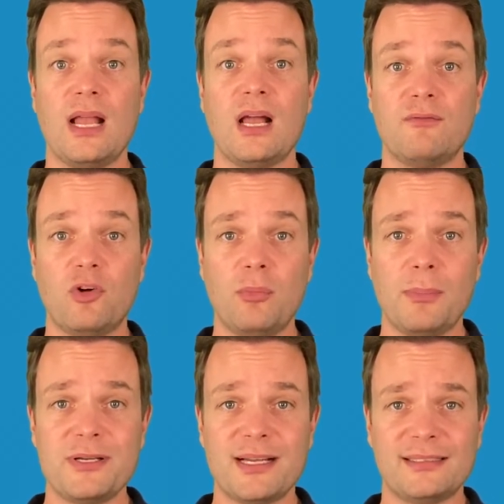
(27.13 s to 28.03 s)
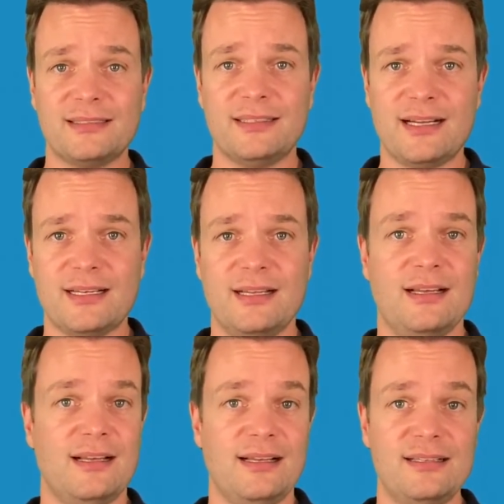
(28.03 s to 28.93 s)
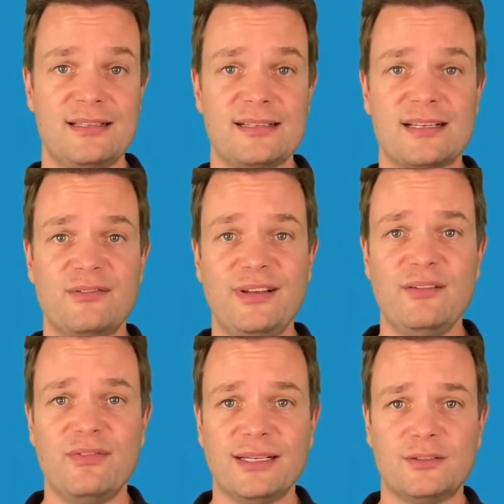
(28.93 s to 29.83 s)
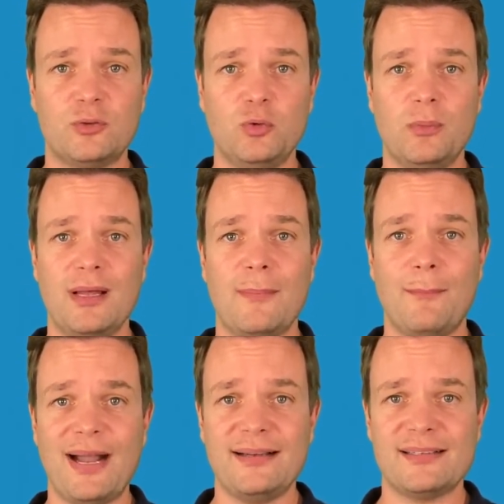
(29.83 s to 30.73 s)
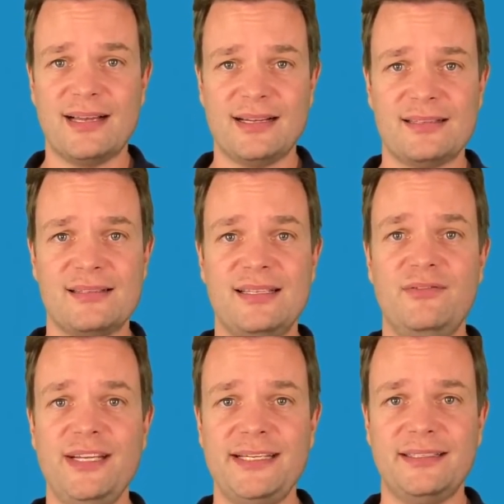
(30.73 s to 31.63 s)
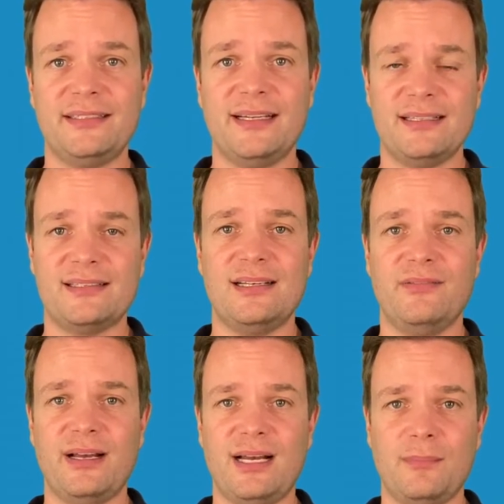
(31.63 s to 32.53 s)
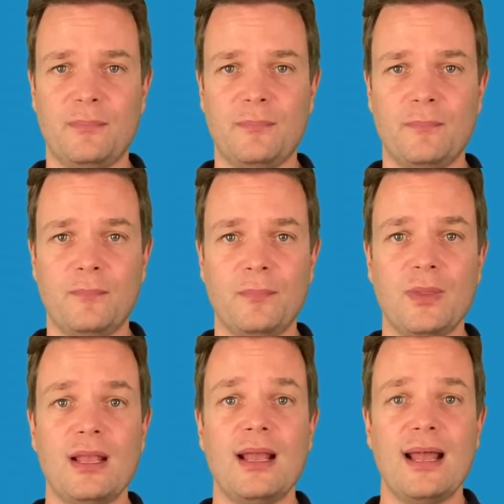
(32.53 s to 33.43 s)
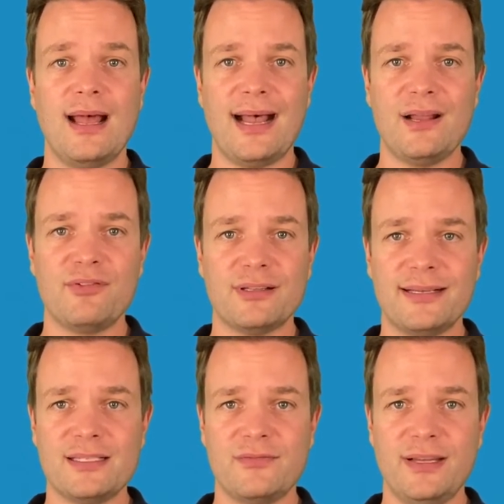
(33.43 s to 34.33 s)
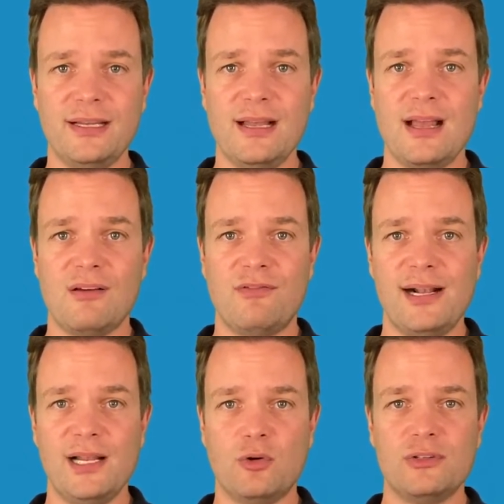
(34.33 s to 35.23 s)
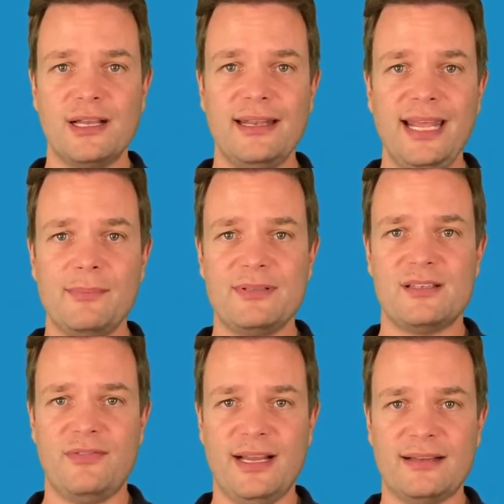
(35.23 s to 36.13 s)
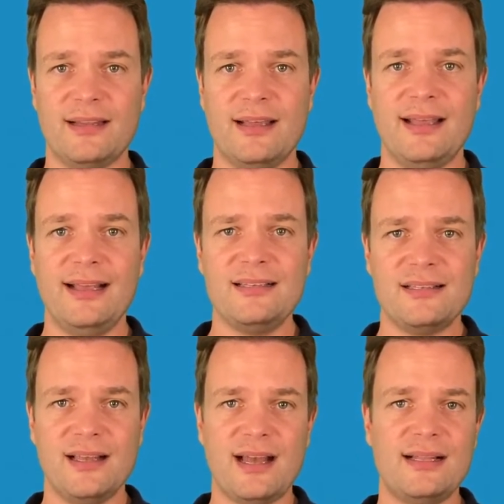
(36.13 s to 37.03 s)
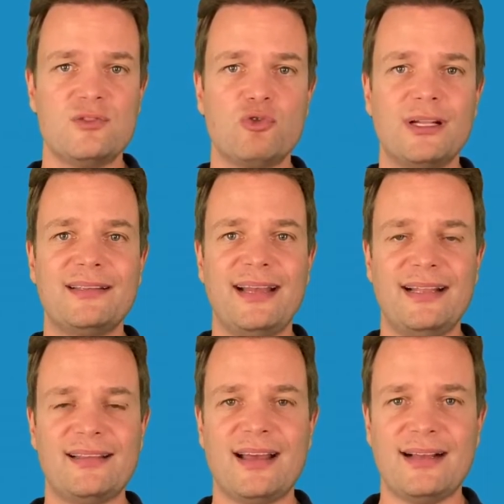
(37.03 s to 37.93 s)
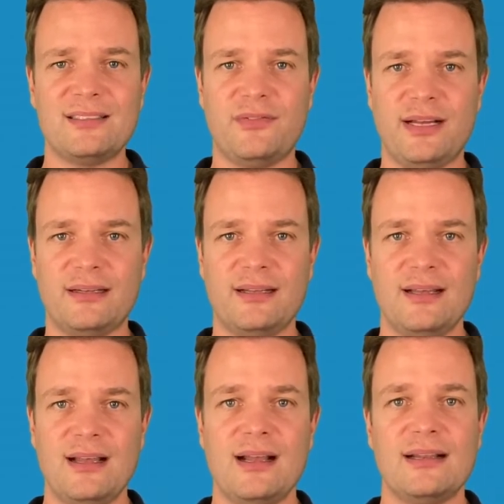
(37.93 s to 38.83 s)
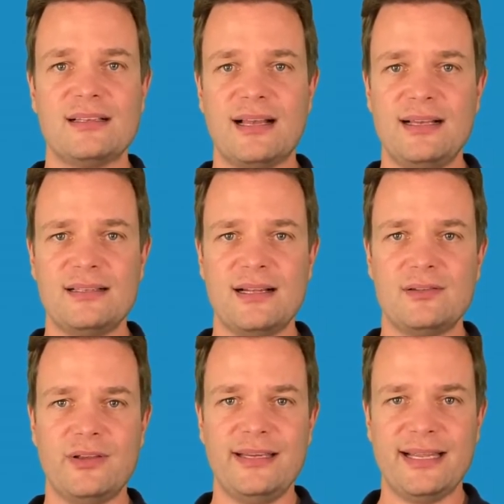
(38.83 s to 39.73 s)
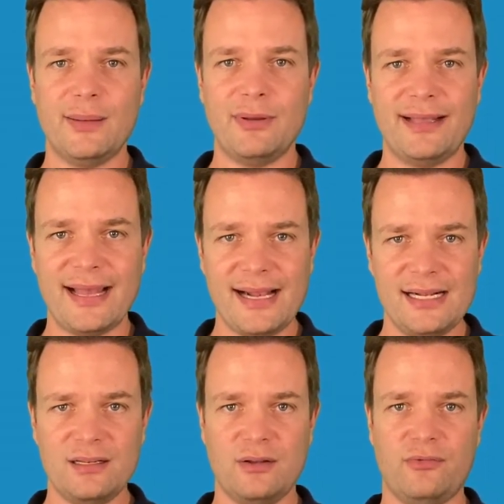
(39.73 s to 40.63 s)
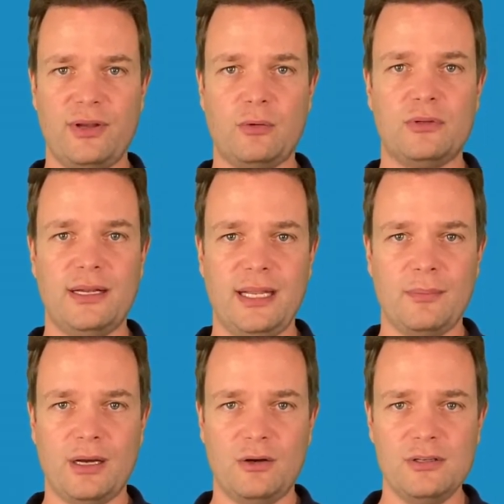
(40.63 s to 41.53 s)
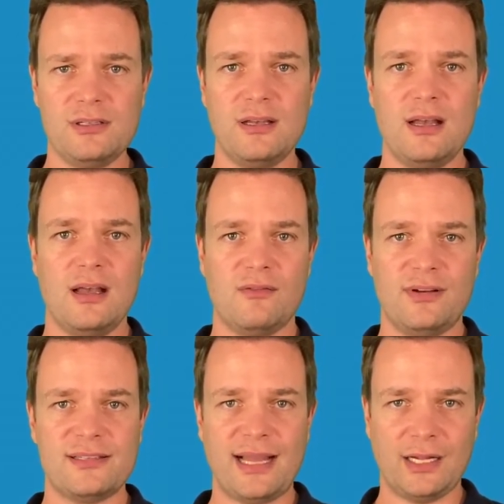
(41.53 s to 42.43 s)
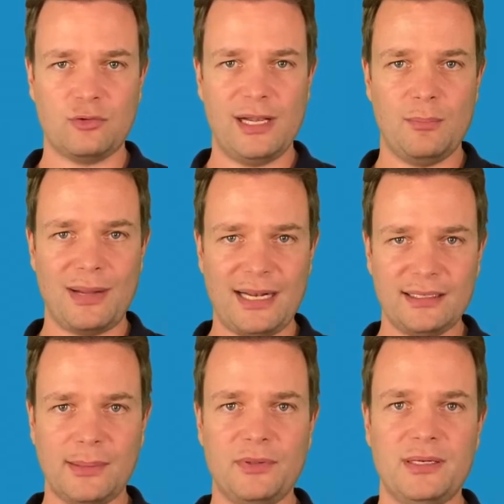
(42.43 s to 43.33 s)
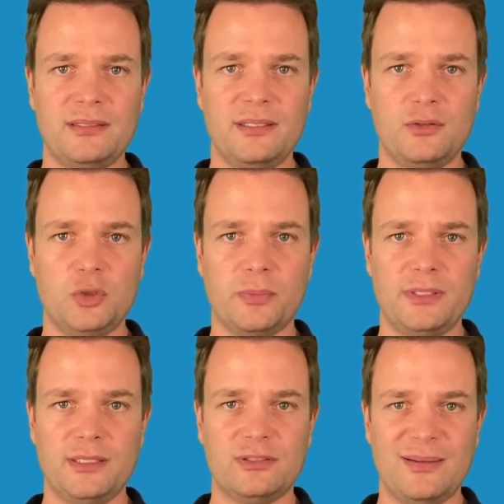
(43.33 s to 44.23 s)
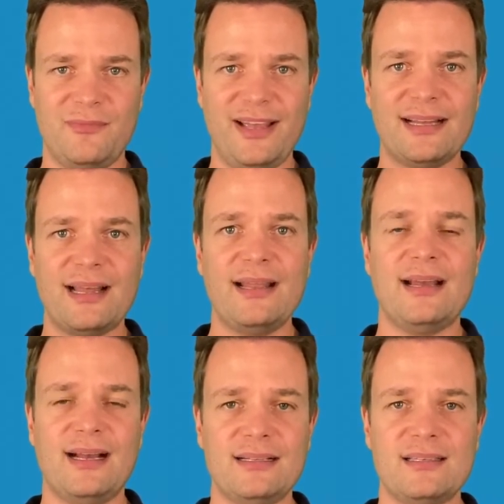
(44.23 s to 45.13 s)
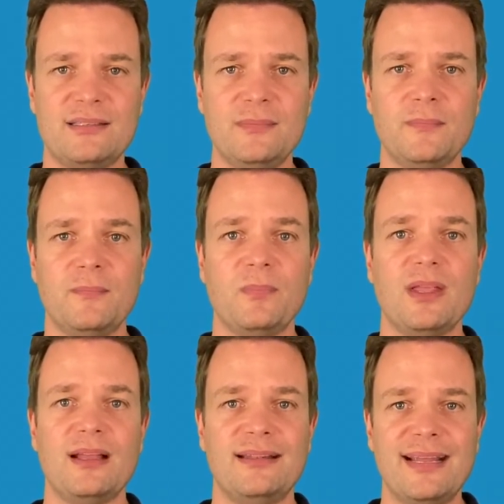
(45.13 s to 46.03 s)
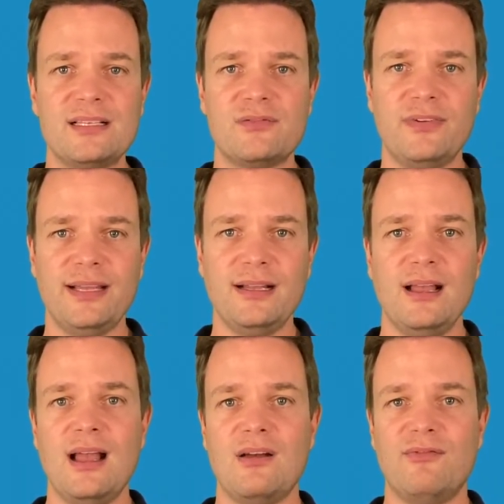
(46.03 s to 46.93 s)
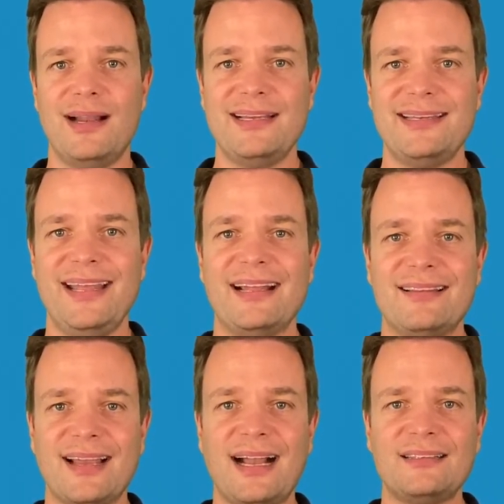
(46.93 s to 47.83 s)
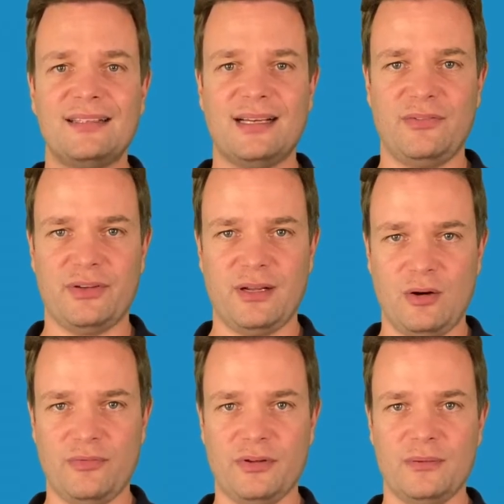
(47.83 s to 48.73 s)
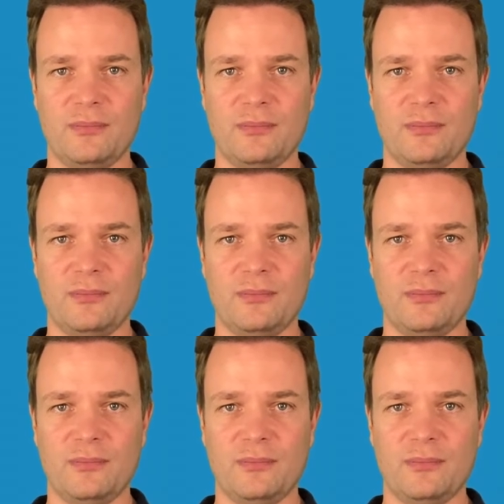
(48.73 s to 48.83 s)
Warum habe ich gerade gesagt, ist das Gewinnwachstum meines Erachtens die wichtigste Kennzahl, die wir haben. Einfach deswegen, weil der Unternehmenswert ist ja ein sogenannter Ertragswert. Das heißt also, ich gebe Geld für ein Unternehmen aus, was der aktuellen Marktkapitalisierung spricht, also dem Wert einer Aktie. Deswegen, weil ich die Ertragskraft kaufe.